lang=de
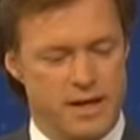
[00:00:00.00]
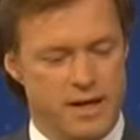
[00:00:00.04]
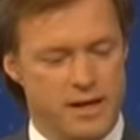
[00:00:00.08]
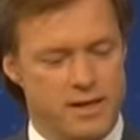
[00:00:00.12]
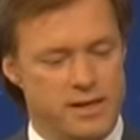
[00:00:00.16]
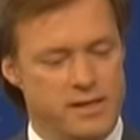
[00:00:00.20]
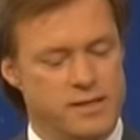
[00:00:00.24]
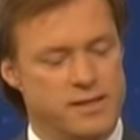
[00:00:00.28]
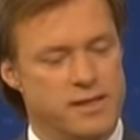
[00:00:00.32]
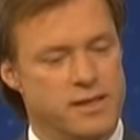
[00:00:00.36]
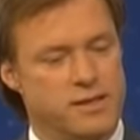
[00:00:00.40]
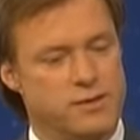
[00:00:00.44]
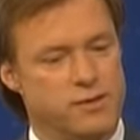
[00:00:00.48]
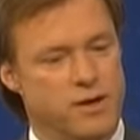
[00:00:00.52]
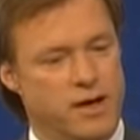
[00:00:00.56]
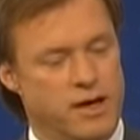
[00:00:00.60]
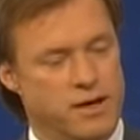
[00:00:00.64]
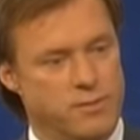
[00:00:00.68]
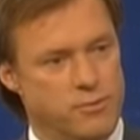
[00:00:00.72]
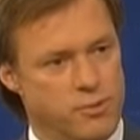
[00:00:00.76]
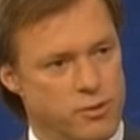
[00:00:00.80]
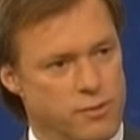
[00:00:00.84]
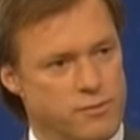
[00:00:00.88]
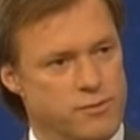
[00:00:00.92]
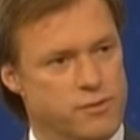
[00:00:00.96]
daran ist,
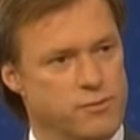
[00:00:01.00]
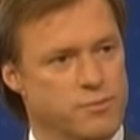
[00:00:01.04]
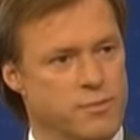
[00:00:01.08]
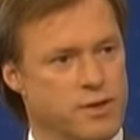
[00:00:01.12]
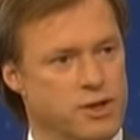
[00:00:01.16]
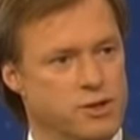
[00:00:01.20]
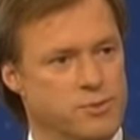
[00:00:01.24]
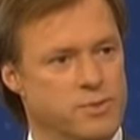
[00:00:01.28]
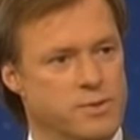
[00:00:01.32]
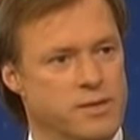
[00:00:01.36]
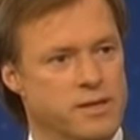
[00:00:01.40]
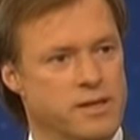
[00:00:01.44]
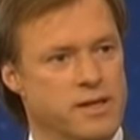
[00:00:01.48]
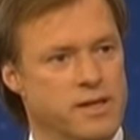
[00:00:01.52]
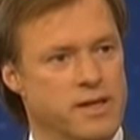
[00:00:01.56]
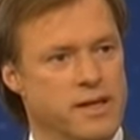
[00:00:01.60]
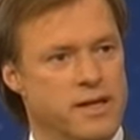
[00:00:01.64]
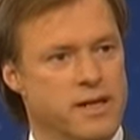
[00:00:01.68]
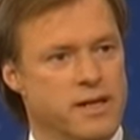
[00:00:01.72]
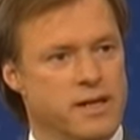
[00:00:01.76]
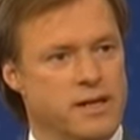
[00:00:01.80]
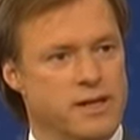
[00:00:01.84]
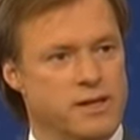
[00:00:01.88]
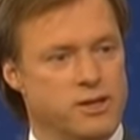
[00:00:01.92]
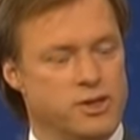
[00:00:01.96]
Joachim Löw zum Beispiel
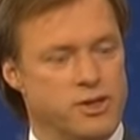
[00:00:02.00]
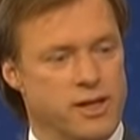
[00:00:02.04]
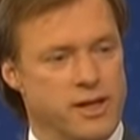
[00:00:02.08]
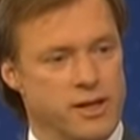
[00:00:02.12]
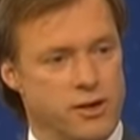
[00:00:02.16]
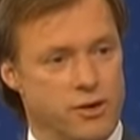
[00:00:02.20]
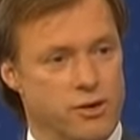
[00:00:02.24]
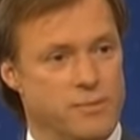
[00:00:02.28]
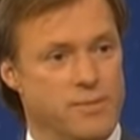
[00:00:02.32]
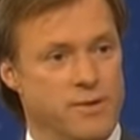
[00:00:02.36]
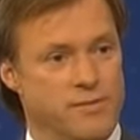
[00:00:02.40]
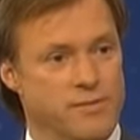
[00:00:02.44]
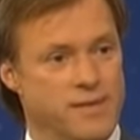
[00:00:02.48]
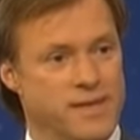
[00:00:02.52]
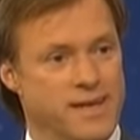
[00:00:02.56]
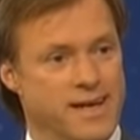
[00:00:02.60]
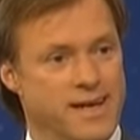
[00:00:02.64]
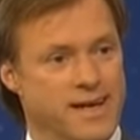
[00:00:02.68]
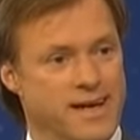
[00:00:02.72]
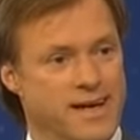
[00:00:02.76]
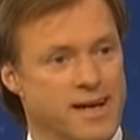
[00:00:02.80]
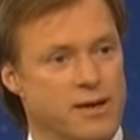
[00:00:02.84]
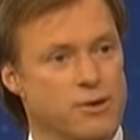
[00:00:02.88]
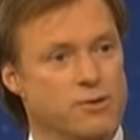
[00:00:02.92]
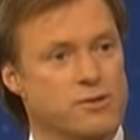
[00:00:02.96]
äh, stellt auch immer wieder
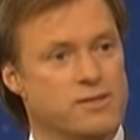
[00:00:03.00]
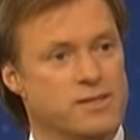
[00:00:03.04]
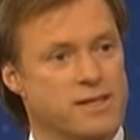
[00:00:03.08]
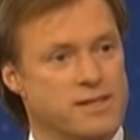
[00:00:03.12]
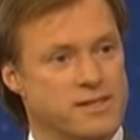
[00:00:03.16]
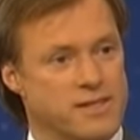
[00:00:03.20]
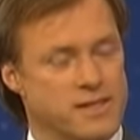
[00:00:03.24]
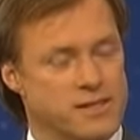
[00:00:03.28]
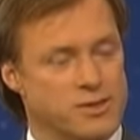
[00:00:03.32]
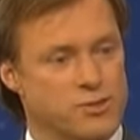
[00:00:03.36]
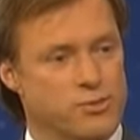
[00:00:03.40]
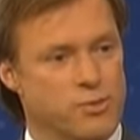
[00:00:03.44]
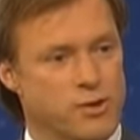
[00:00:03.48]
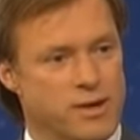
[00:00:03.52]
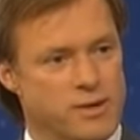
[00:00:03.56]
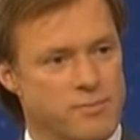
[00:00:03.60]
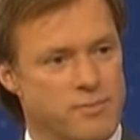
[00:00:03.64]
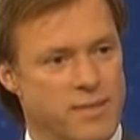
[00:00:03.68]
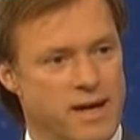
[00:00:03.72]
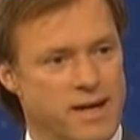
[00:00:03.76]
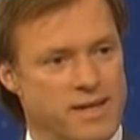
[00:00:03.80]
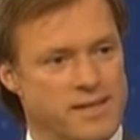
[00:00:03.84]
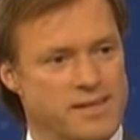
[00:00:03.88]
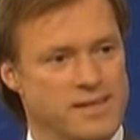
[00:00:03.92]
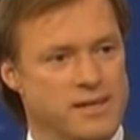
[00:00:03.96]
heraus, dass das nur
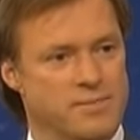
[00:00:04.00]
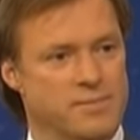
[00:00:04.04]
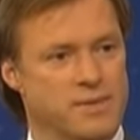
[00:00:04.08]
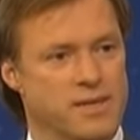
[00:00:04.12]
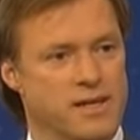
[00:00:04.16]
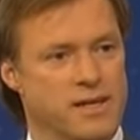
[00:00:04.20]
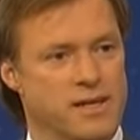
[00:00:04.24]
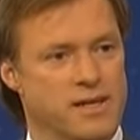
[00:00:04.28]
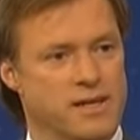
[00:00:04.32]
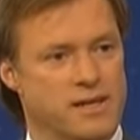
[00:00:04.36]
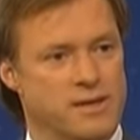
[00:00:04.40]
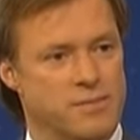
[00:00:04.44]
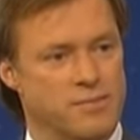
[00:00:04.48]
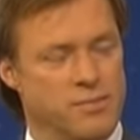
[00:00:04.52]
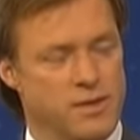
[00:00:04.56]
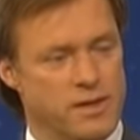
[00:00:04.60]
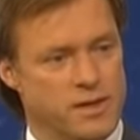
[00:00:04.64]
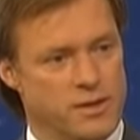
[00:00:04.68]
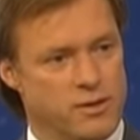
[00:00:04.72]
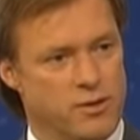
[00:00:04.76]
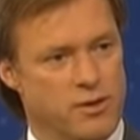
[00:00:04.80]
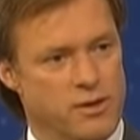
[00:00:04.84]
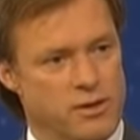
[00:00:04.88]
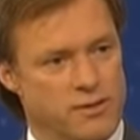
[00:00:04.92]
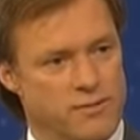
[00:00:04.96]
gemeinsam geht
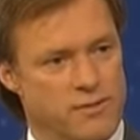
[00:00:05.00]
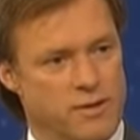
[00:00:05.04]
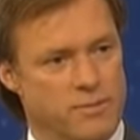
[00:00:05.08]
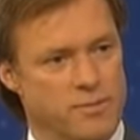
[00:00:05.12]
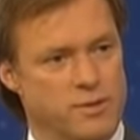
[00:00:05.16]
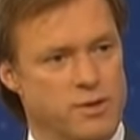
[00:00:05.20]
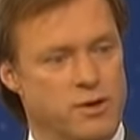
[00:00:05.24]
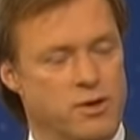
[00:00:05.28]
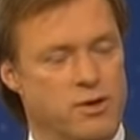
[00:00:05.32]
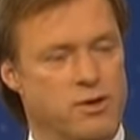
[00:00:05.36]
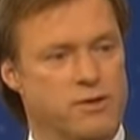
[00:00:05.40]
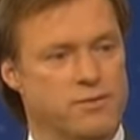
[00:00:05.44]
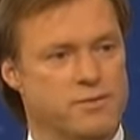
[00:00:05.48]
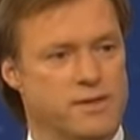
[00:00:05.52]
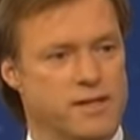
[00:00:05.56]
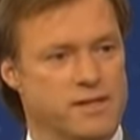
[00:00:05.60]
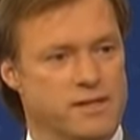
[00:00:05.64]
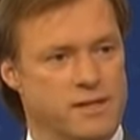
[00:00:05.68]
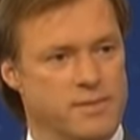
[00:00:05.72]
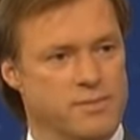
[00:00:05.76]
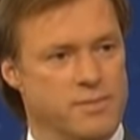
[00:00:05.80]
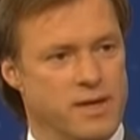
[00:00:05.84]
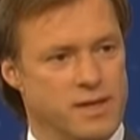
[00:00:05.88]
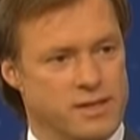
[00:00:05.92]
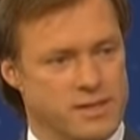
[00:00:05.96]
mit Oliver Bierhoff.
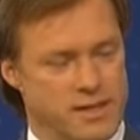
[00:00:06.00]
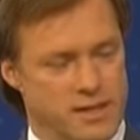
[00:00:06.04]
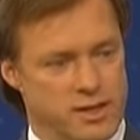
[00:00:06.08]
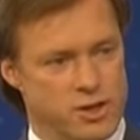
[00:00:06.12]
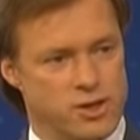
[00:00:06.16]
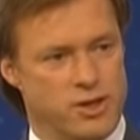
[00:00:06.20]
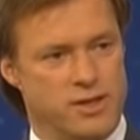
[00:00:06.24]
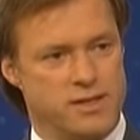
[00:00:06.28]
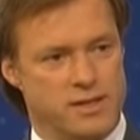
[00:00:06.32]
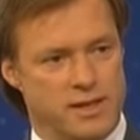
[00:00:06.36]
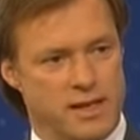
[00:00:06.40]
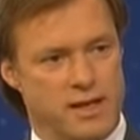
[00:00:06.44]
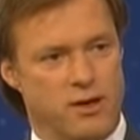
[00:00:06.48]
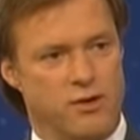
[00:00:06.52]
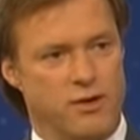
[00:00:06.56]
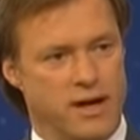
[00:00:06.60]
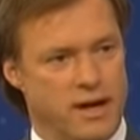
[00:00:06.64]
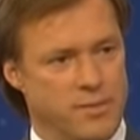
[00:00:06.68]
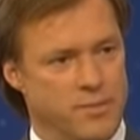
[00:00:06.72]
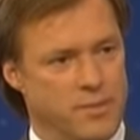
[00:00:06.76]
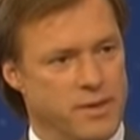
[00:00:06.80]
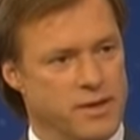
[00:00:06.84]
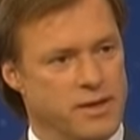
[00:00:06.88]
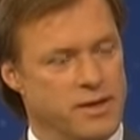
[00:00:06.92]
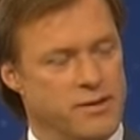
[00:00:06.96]
Das äh, macht sein Schicksal auch
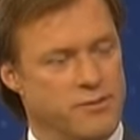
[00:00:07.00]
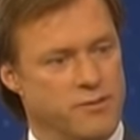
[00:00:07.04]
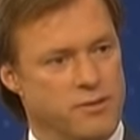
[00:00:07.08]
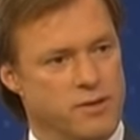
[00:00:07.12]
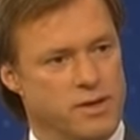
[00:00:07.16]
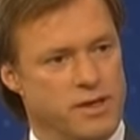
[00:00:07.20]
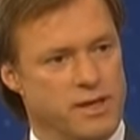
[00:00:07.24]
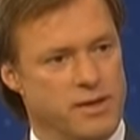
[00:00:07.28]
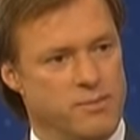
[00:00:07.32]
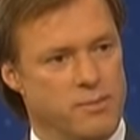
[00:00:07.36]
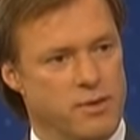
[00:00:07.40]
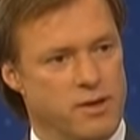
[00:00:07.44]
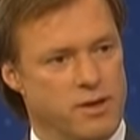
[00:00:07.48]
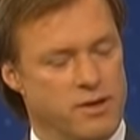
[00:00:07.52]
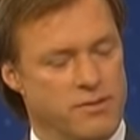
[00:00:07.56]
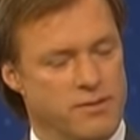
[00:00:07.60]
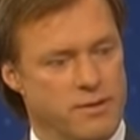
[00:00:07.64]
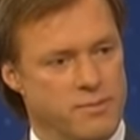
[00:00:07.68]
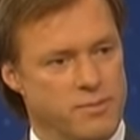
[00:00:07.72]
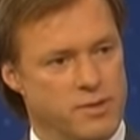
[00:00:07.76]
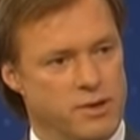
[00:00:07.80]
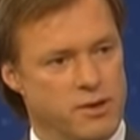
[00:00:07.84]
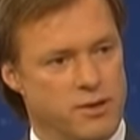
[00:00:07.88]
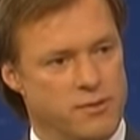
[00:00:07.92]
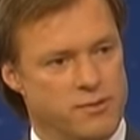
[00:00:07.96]
abhängig von dem
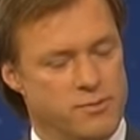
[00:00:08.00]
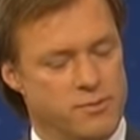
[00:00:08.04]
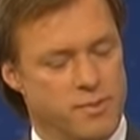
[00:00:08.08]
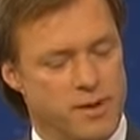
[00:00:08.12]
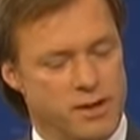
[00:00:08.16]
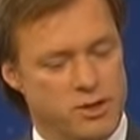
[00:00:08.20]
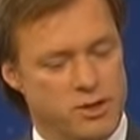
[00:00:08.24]
Oliver Bierhoffs